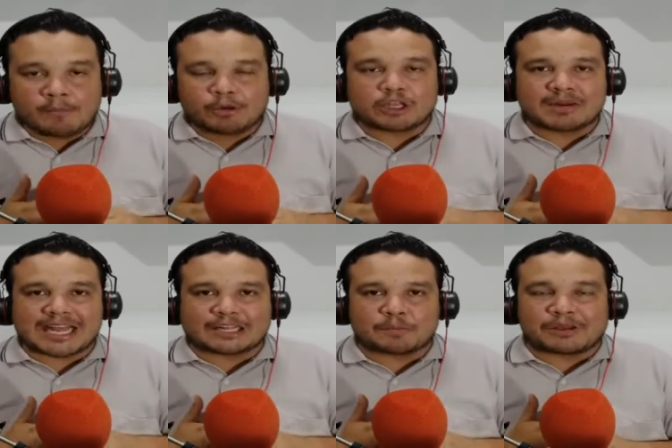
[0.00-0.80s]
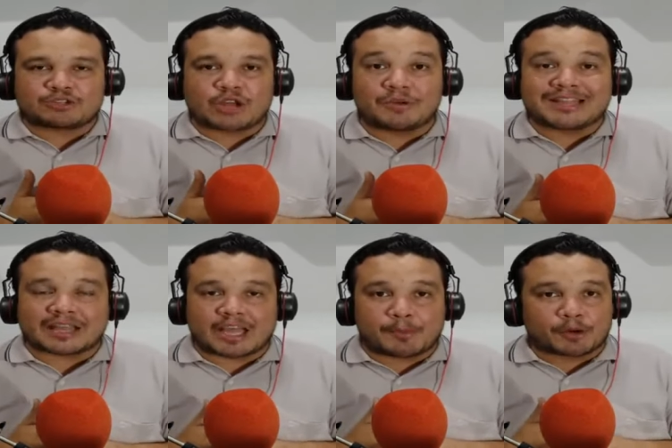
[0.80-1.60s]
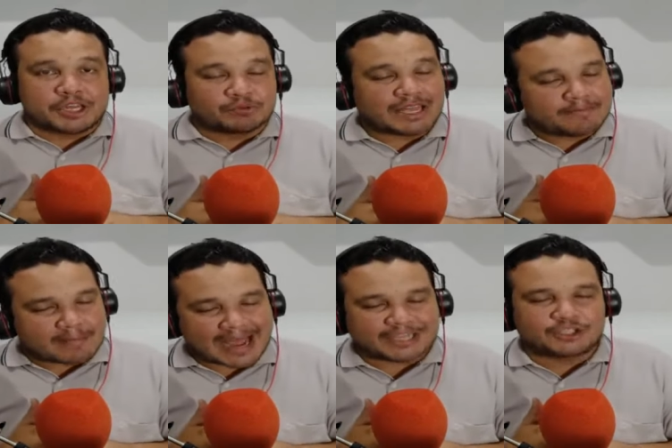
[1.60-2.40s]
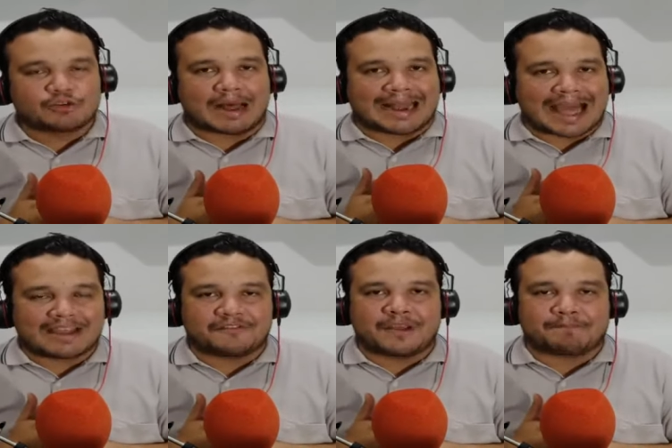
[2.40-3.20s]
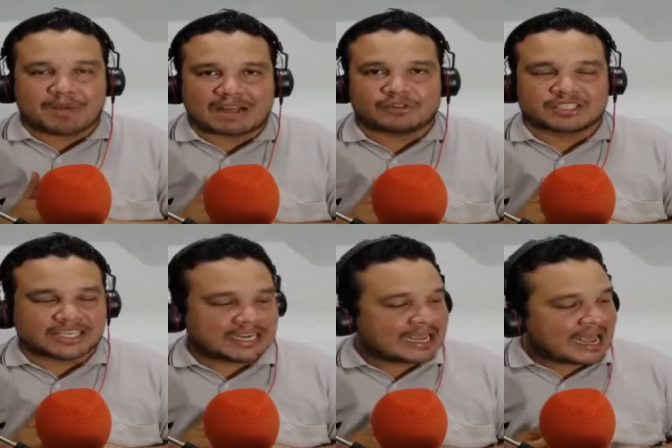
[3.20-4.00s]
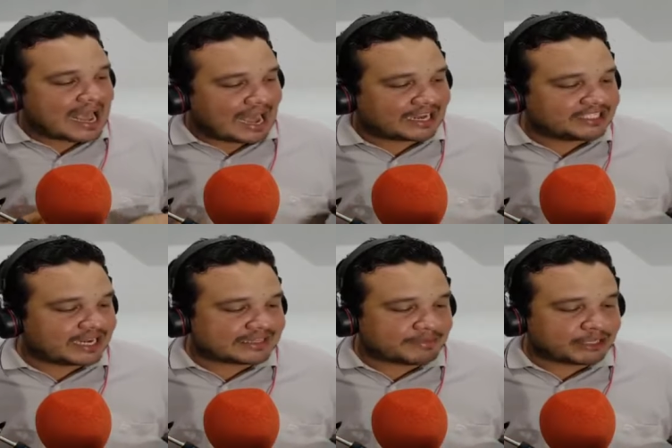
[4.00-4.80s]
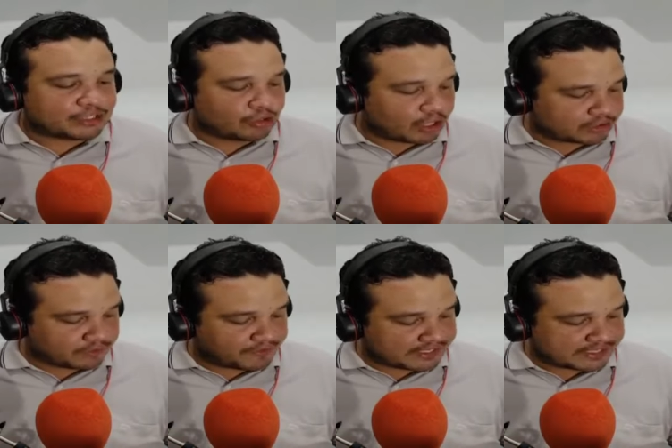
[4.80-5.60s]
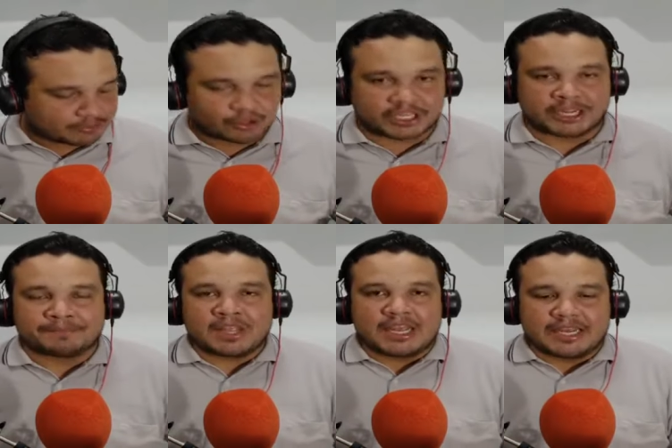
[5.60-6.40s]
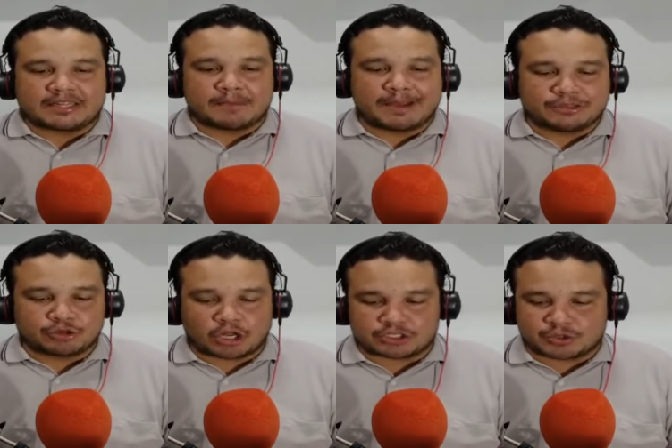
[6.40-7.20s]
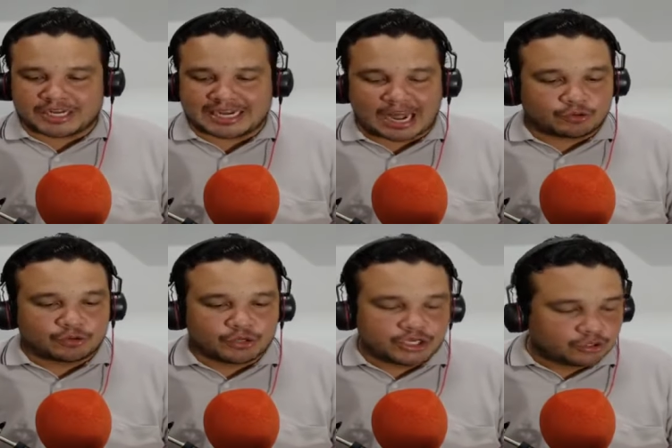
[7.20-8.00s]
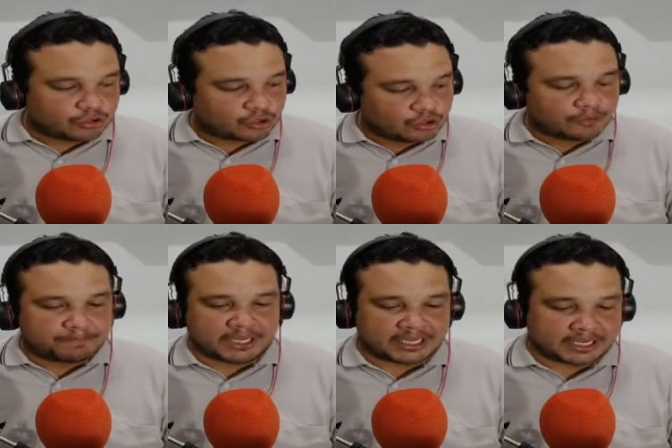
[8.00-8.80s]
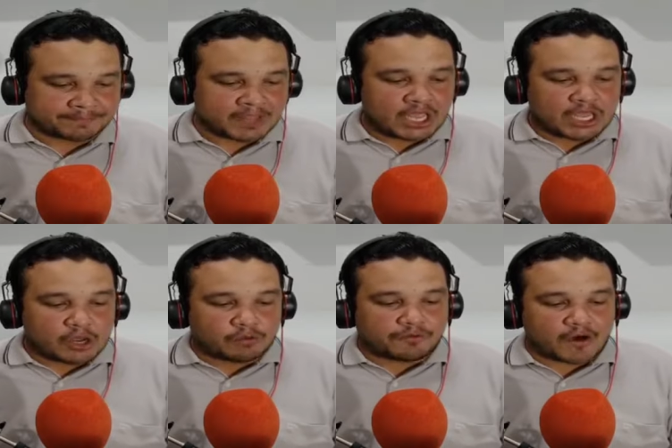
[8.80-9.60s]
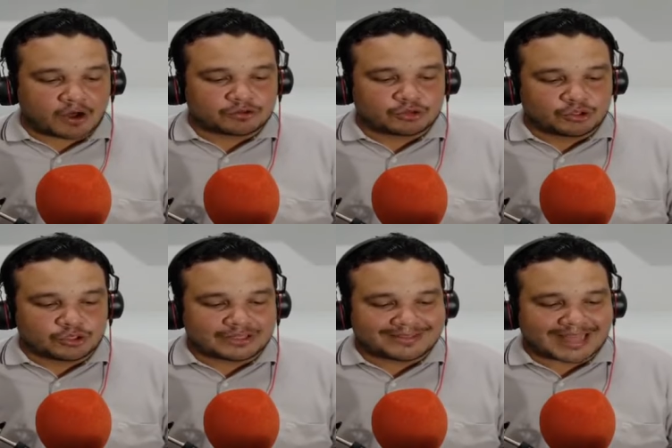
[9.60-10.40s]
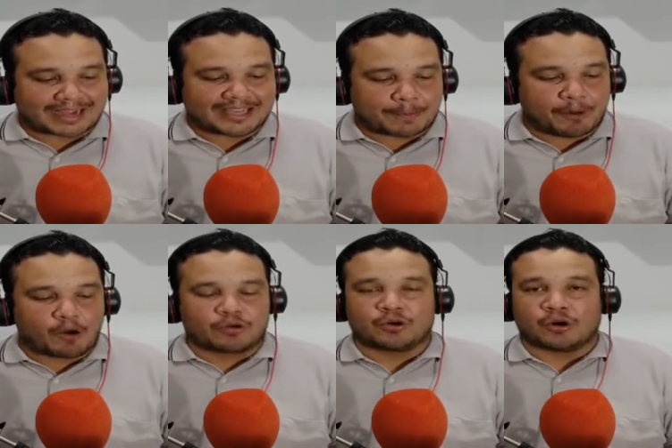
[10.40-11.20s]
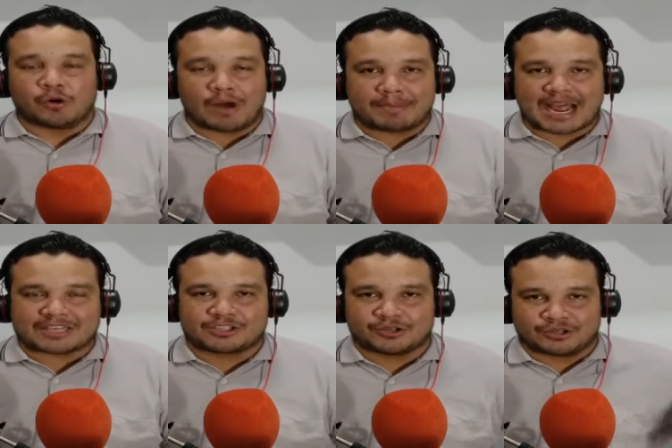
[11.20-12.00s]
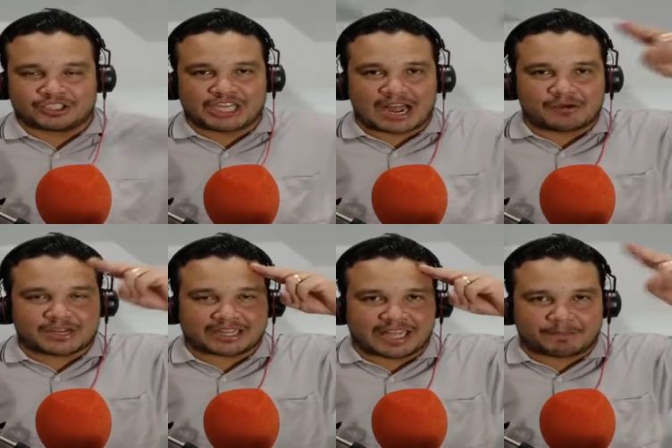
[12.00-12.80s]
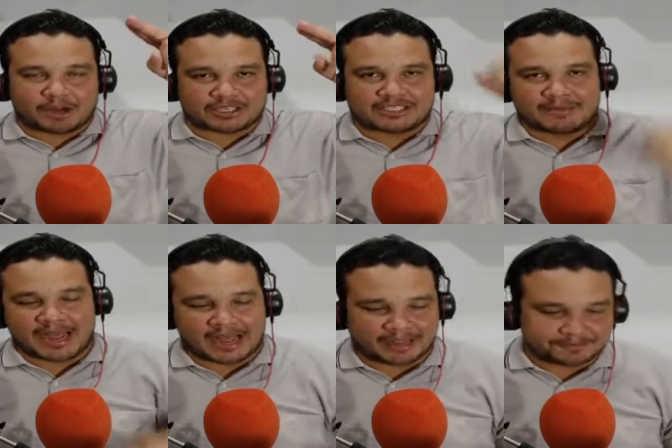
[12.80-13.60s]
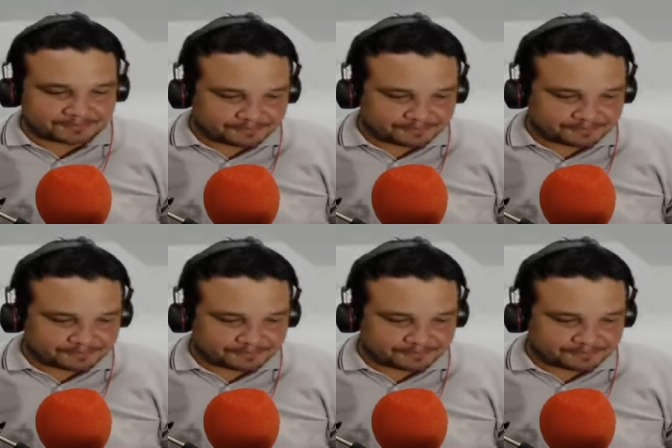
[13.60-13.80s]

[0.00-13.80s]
Muito obrigado, pessoal, e daqui a pouquinho tem mais uma live para você aqui diretamente do nosso Facebook e também do nosso canal no YouTube. Eu volto daqui a pouco. Um abraço, tchau e até a próxima.